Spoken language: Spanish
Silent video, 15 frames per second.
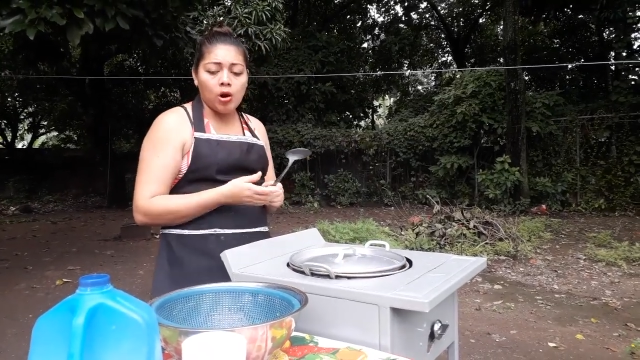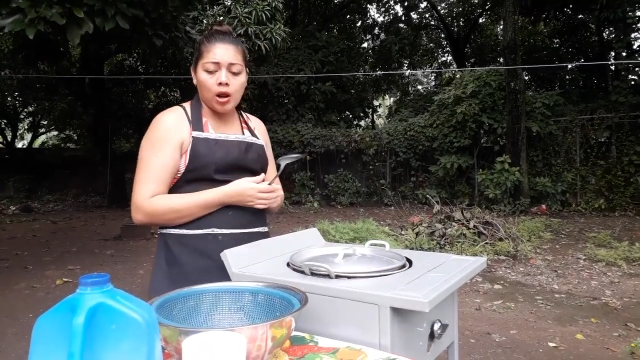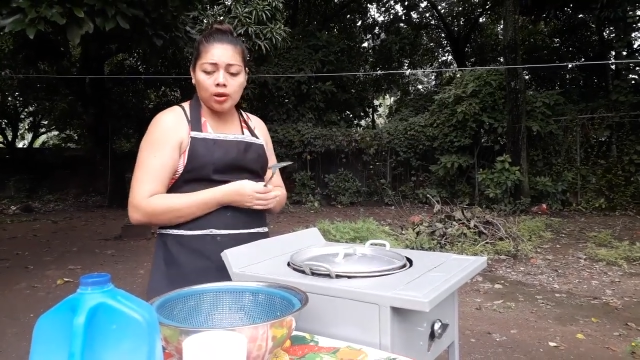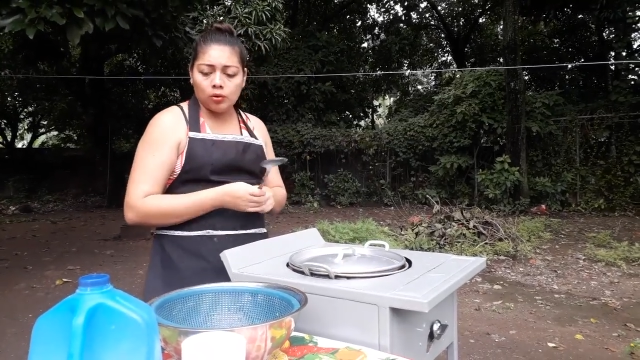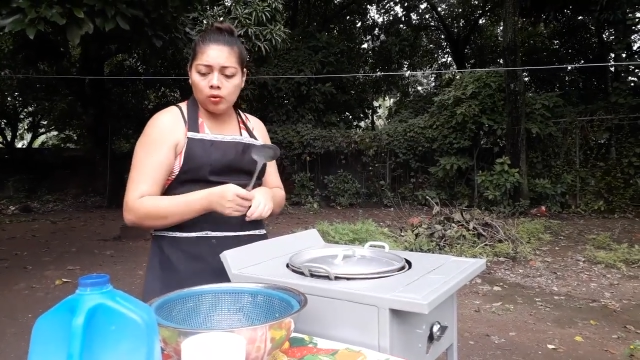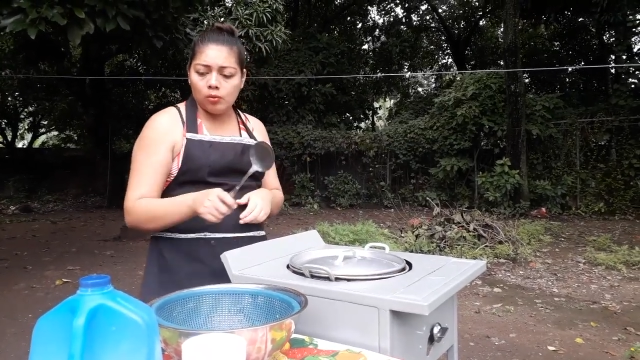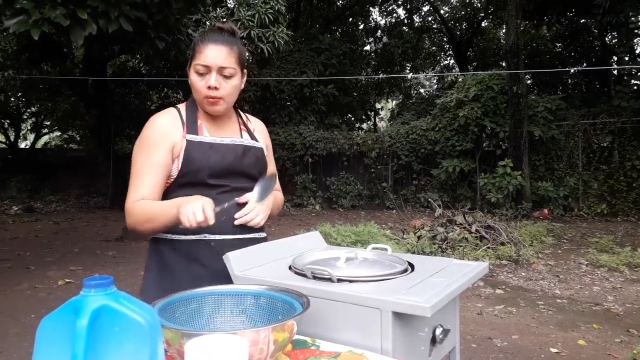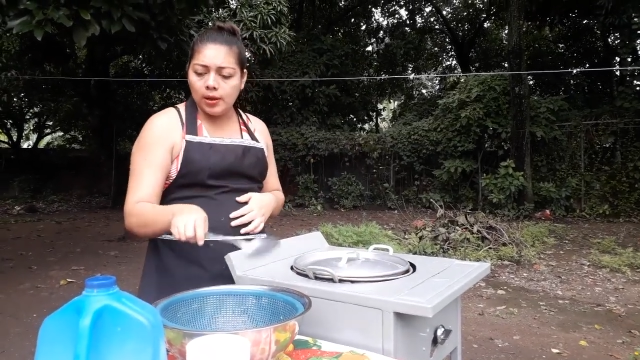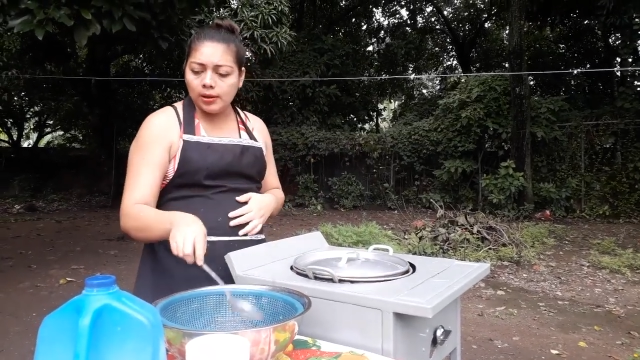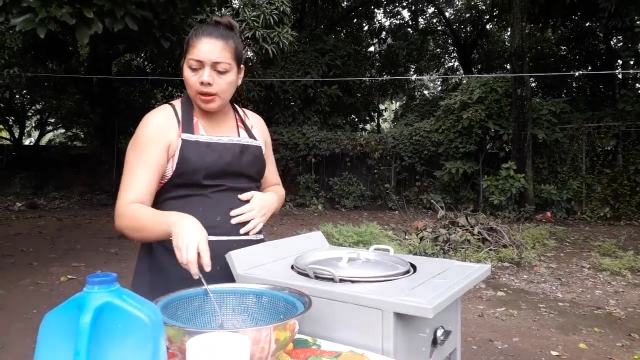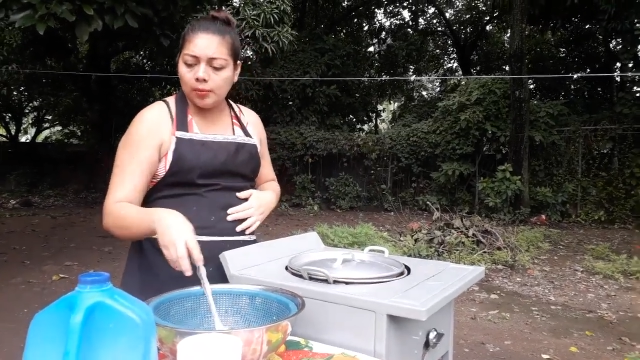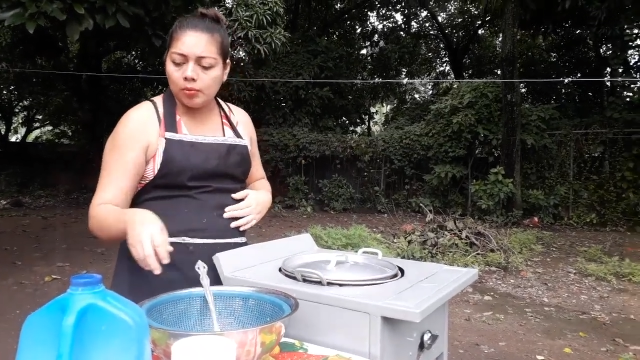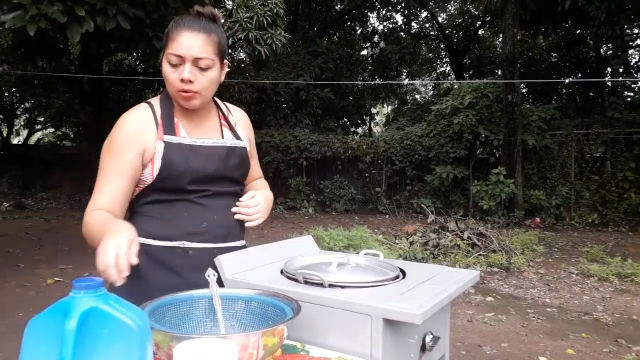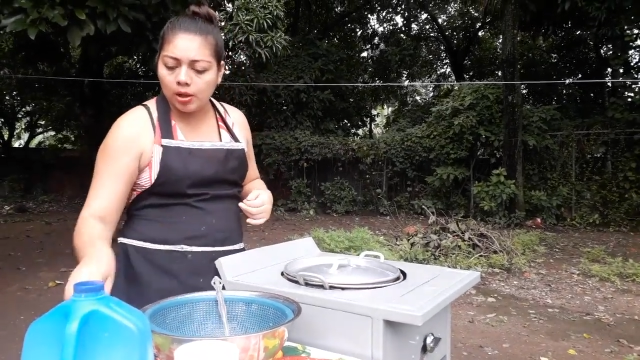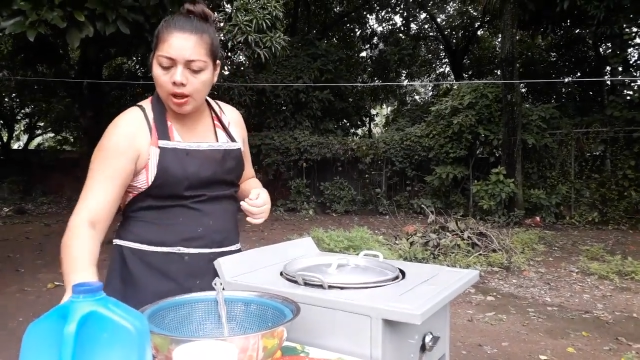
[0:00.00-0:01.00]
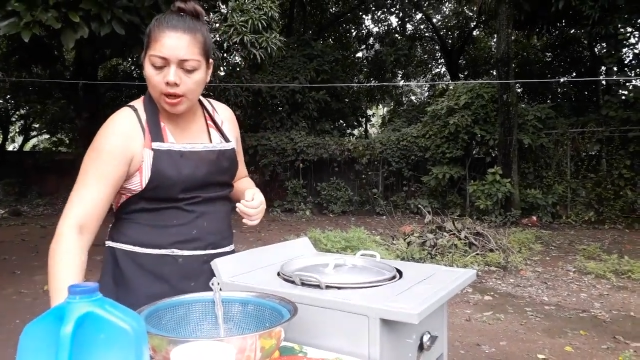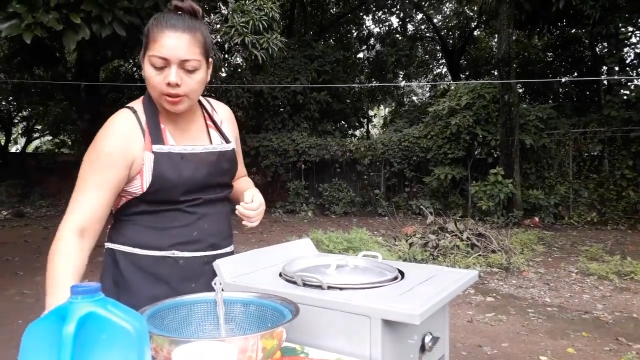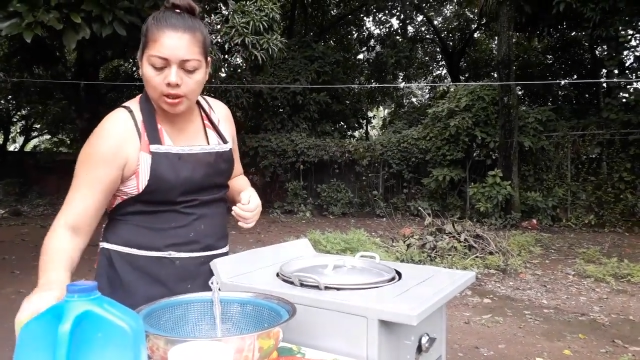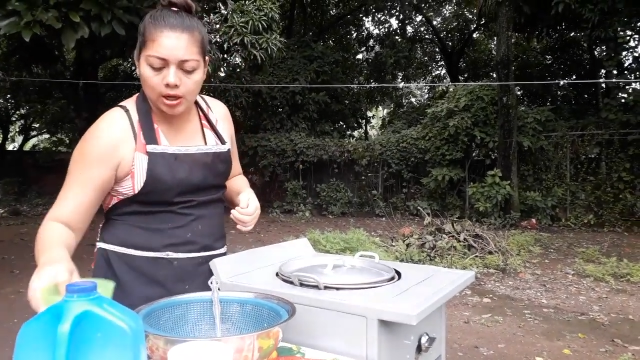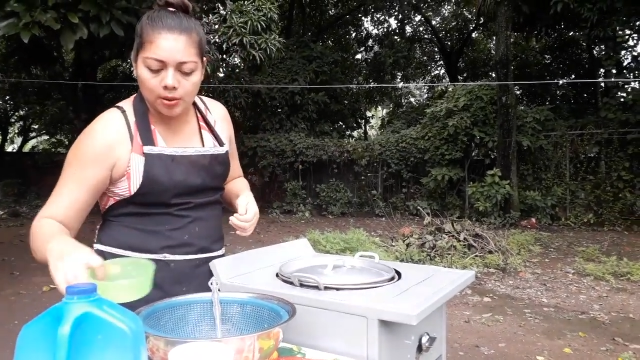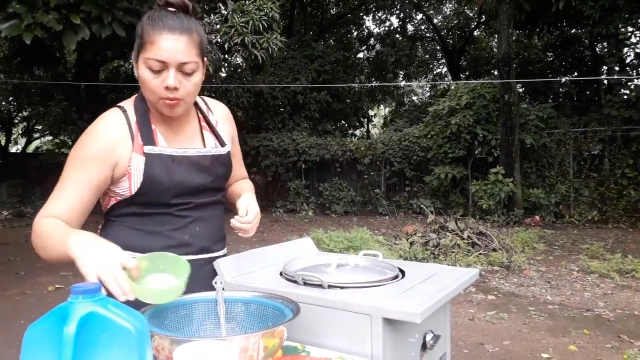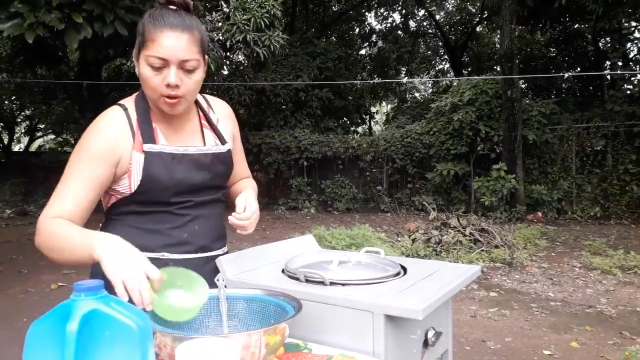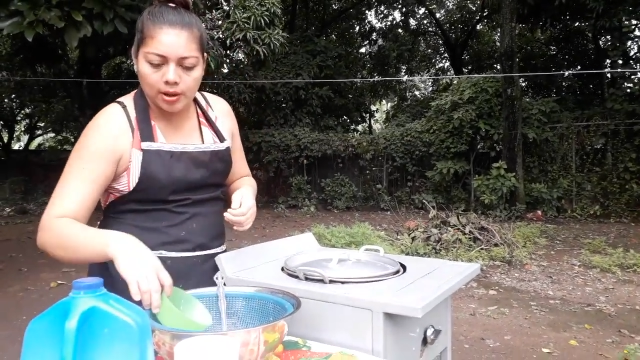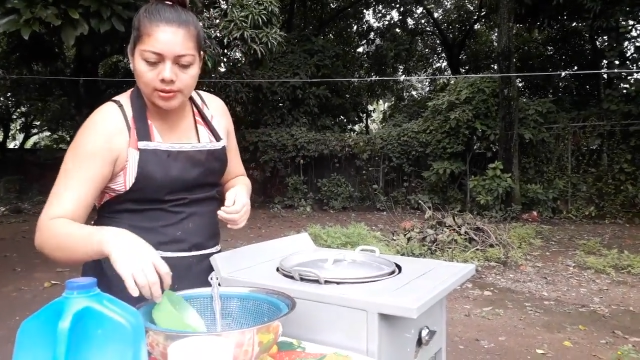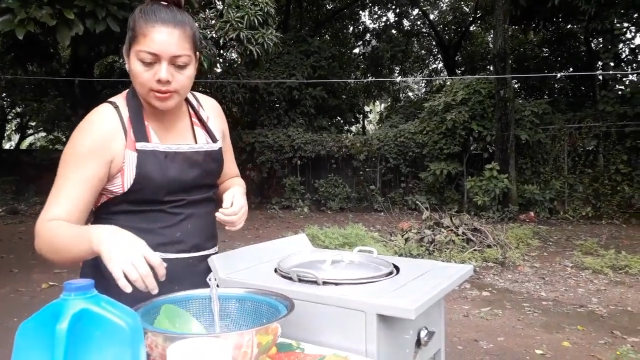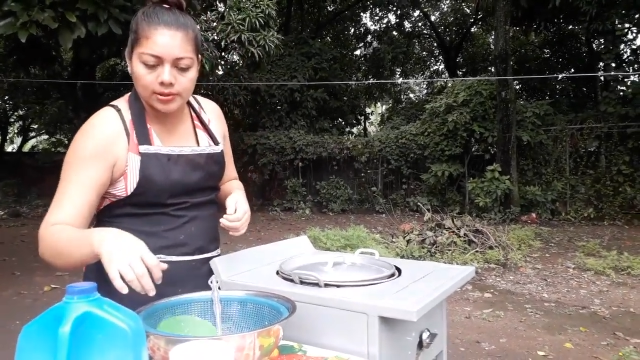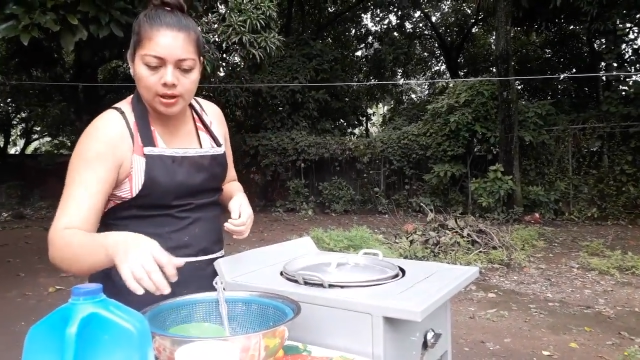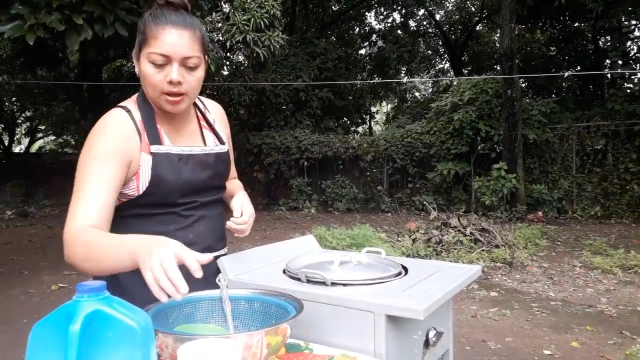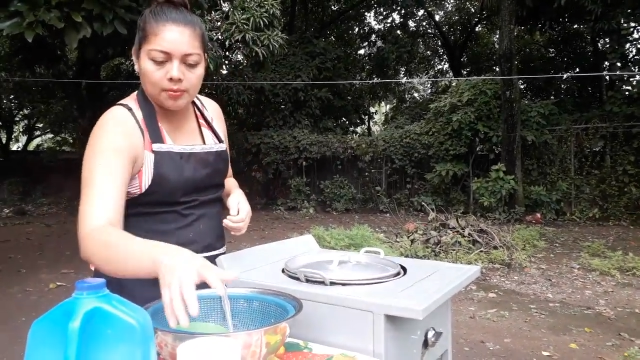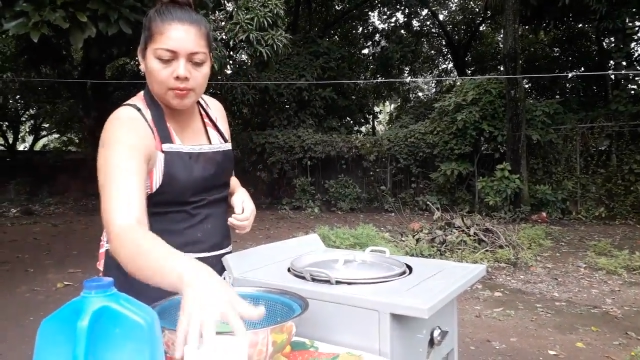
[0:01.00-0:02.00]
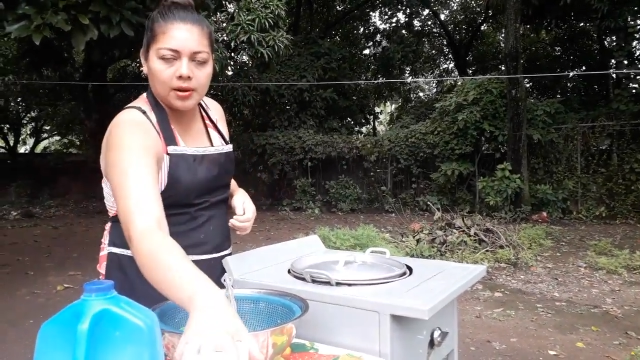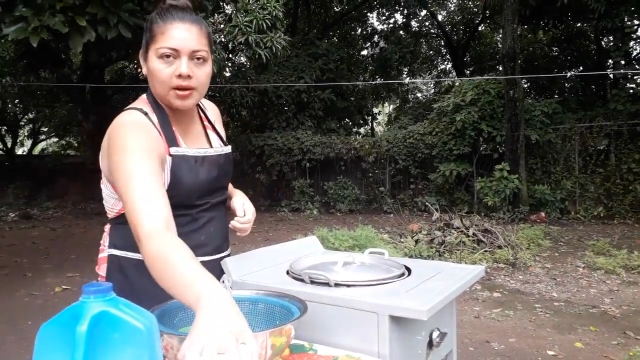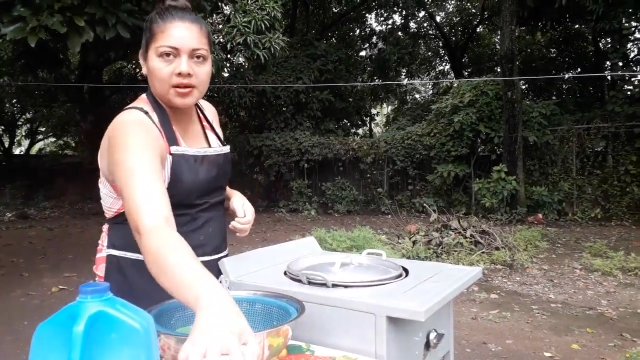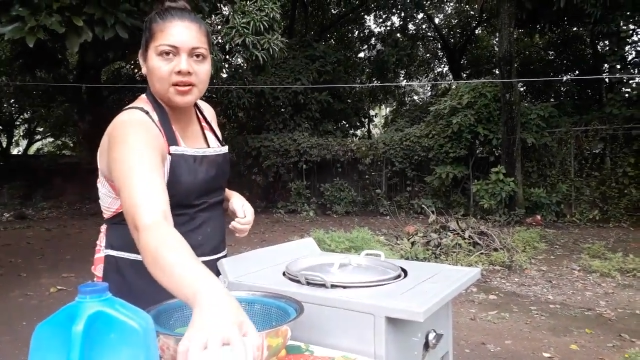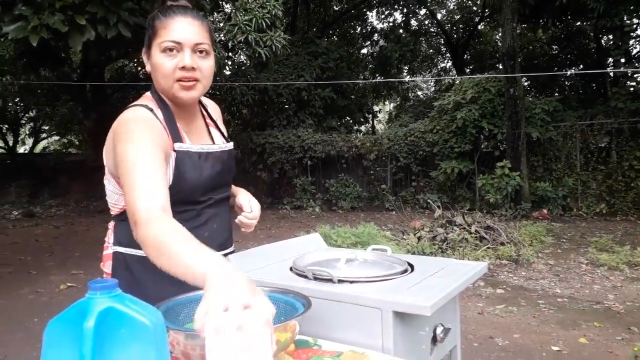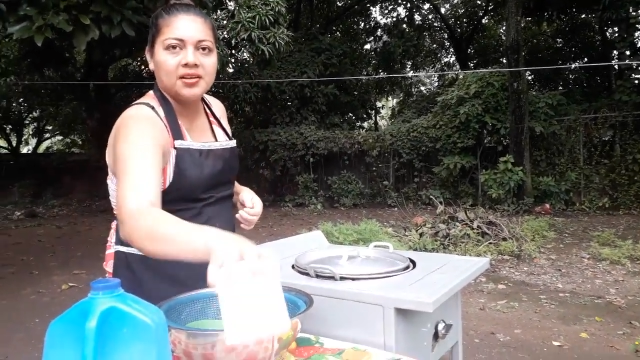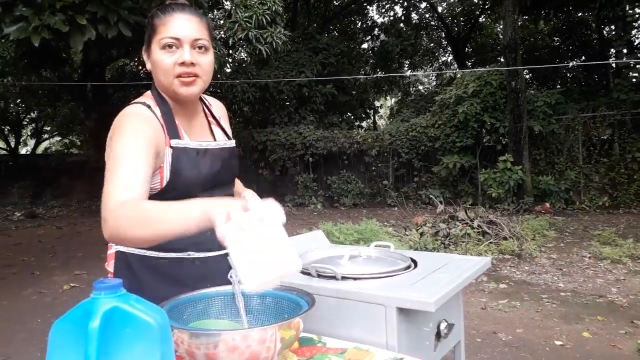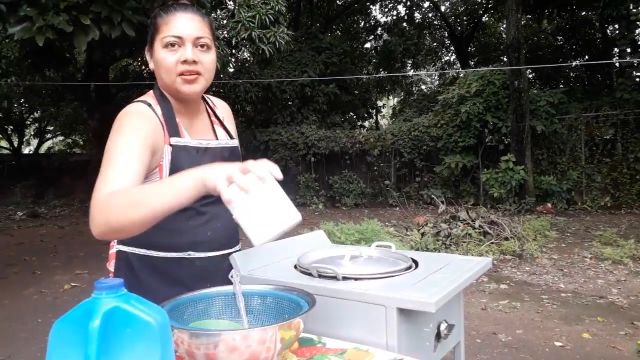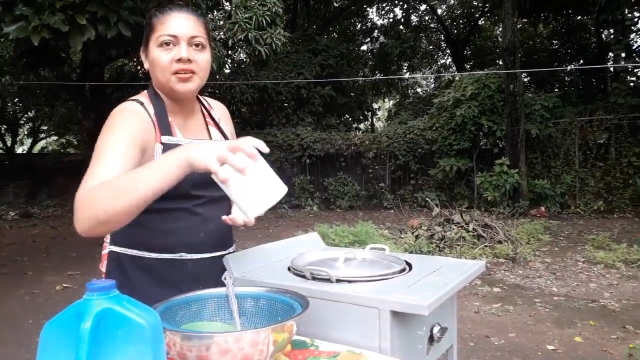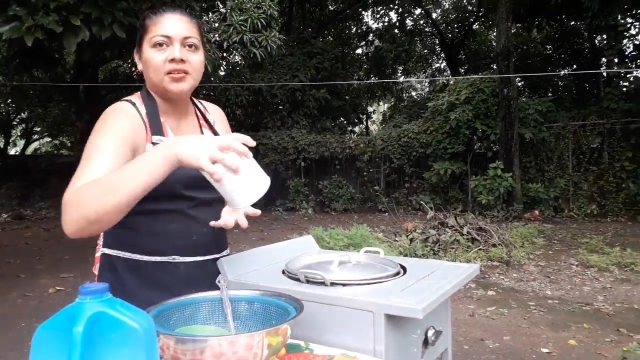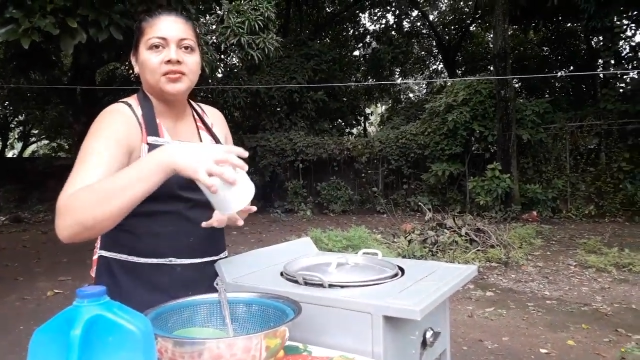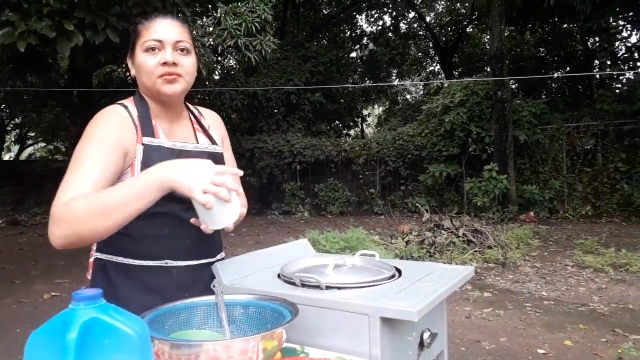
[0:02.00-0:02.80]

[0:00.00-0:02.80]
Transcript: la Vamos a mostrar donde estamos